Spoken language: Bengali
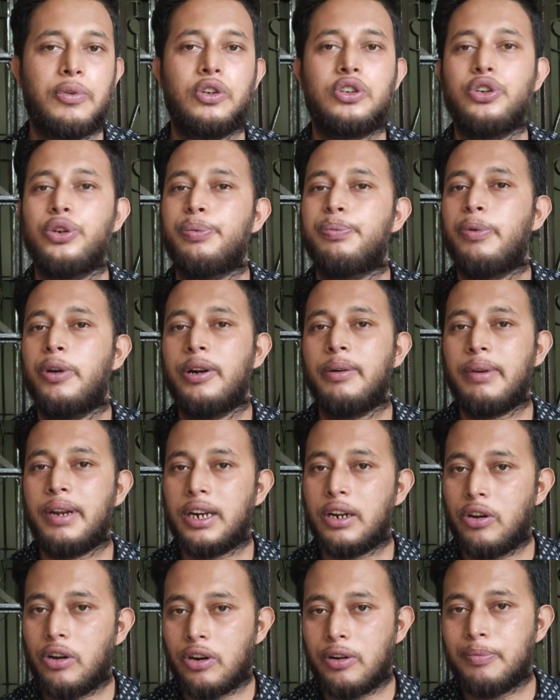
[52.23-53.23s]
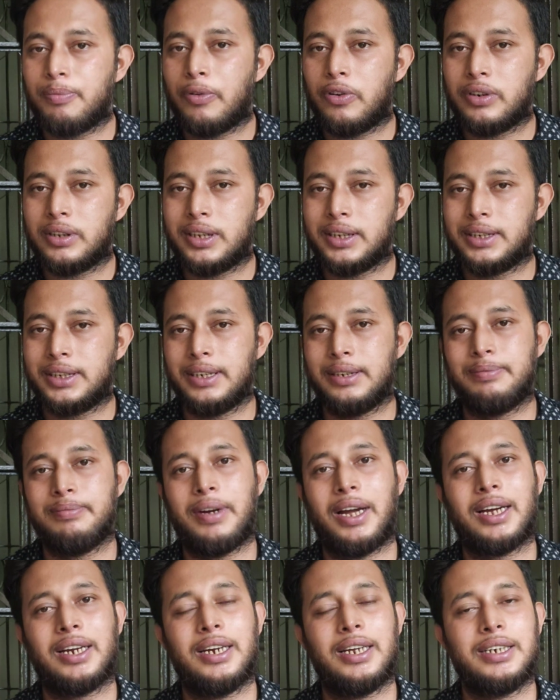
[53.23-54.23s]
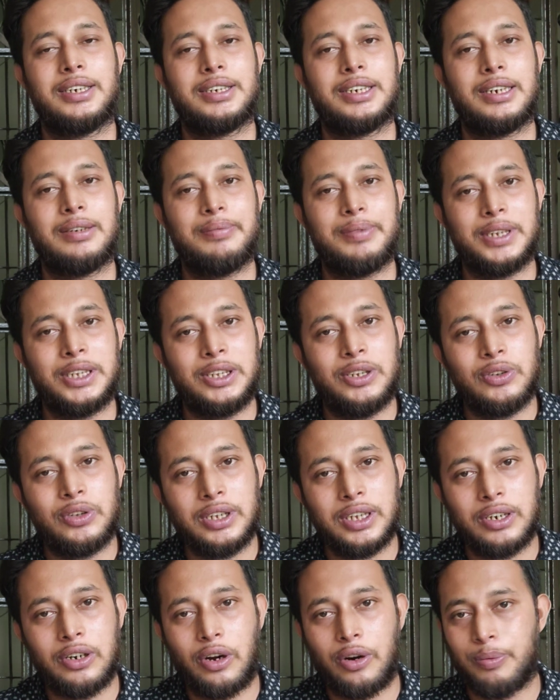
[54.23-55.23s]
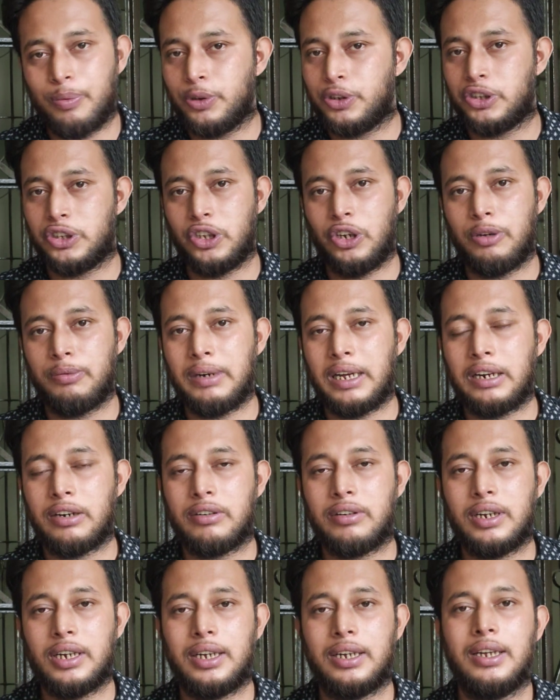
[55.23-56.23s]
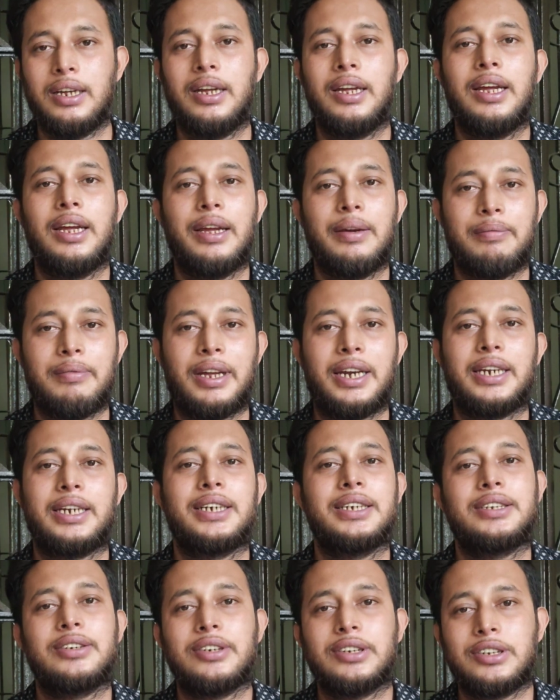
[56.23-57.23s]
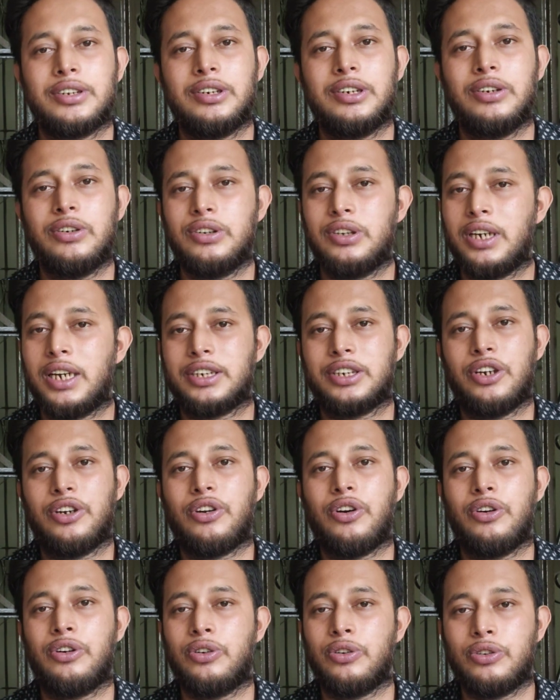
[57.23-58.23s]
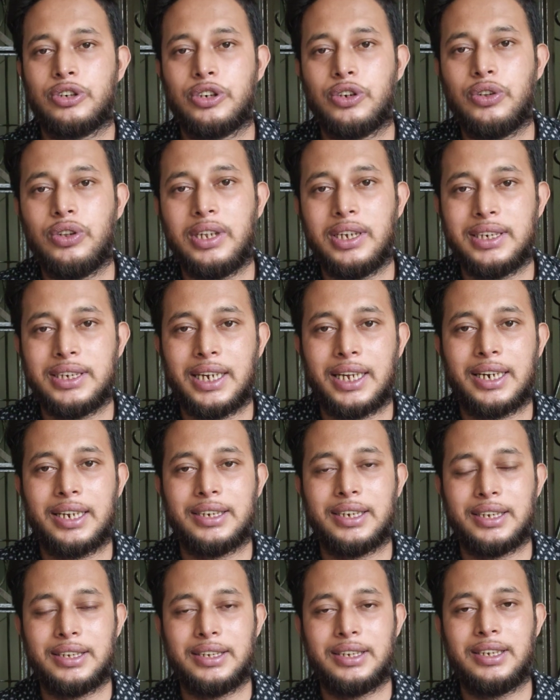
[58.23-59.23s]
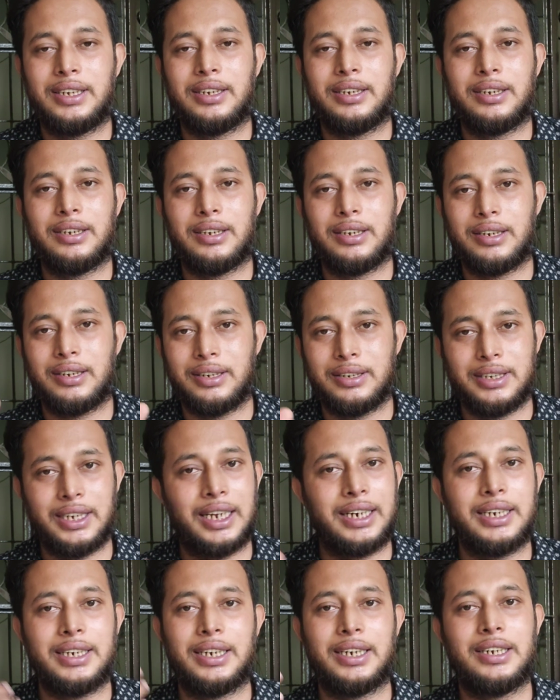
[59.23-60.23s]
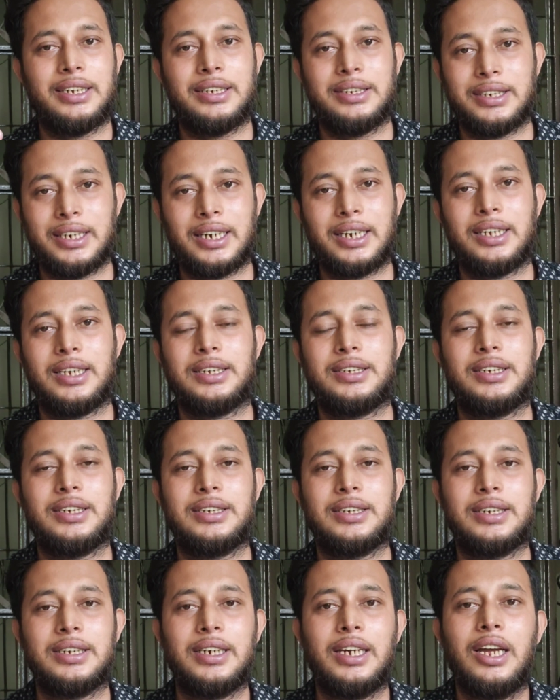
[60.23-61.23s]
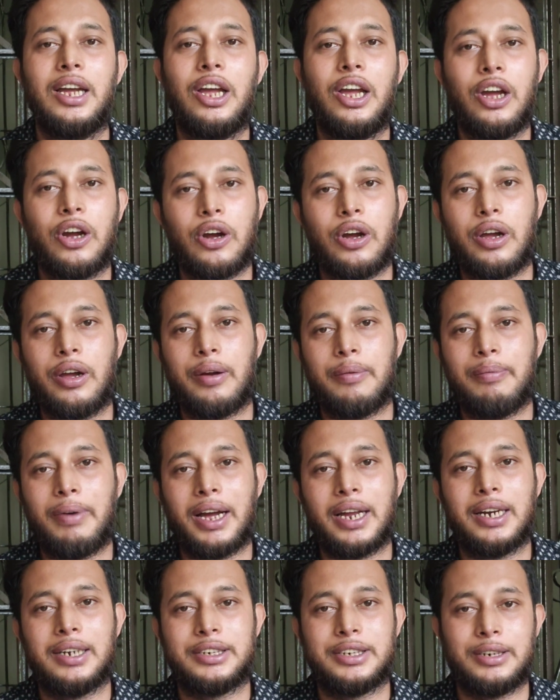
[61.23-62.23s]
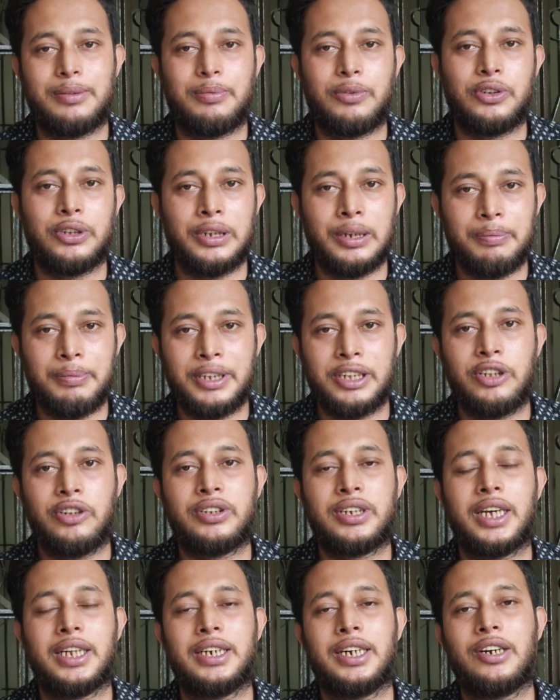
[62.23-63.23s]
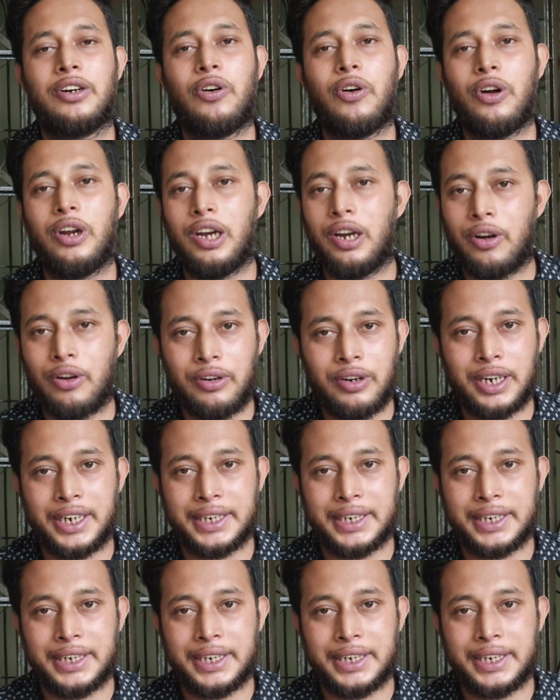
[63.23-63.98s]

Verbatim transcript: প্রচুর পরিমাণে গরম পড়তেছে বাংলাদেশের বিদ্যুতের অবস্থাও ভালো না মানে কিছু কিছু নিউজে আসলে কতটুকু সত্যিই জানা যা জানি না জানা যাচ্ছে যে বাংলাদেশের মধ্যে বিদ্যুৎ কেন্দ্রে কয়লাও